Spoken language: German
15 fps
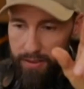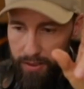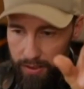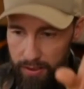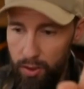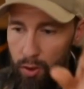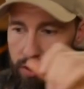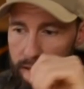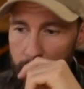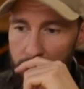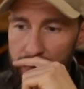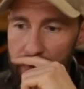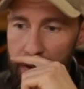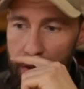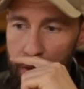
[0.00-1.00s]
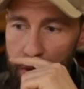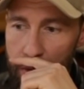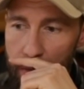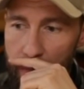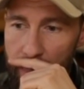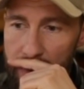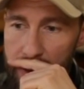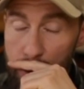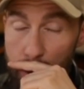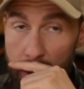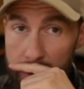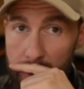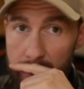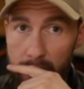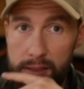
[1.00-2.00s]
ihr erinnert euch an mein Video zu
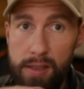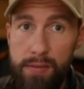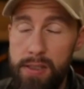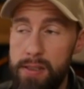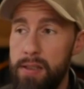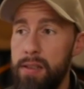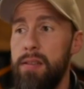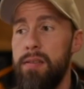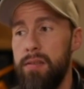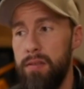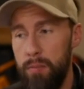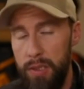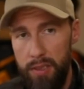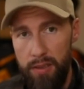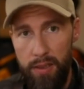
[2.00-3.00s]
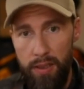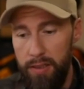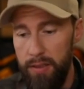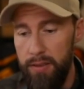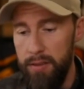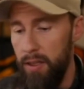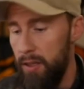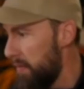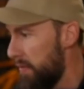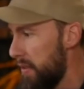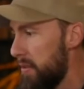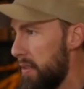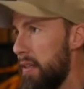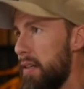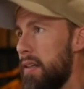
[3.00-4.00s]
Katja Krasavitze mit den Kanickeln.
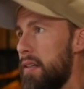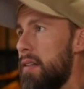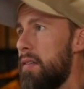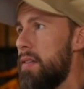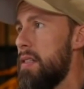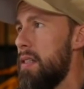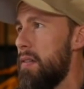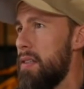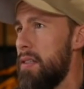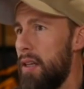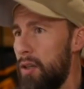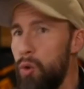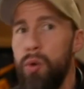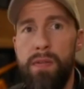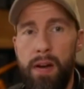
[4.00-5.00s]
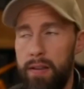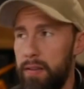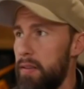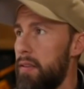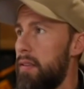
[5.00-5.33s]
Wisst ihr, wisst ihr, was ich da gut fand?